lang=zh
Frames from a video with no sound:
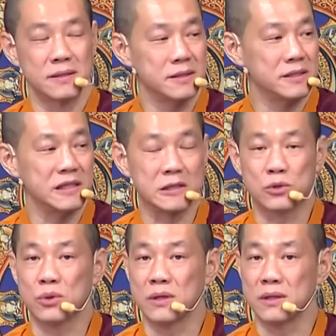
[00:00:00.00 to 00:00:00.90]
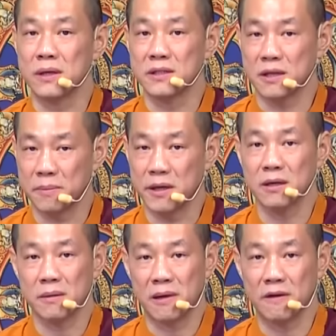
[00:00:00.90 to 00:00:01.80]
幸存的小朋友
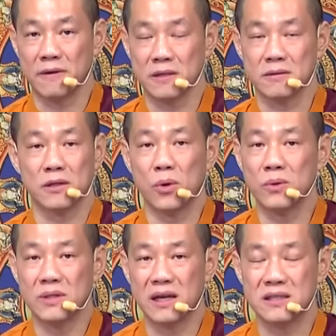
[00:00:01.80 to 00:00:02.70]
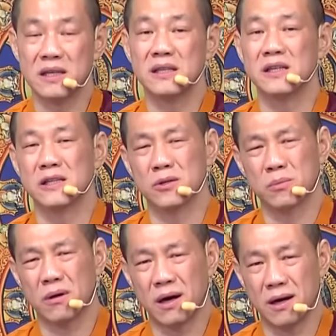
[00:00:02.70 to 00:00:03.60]
的麻烦，所以通常身体都
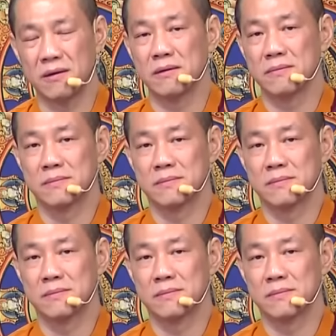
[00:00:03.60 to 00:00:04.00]
不好。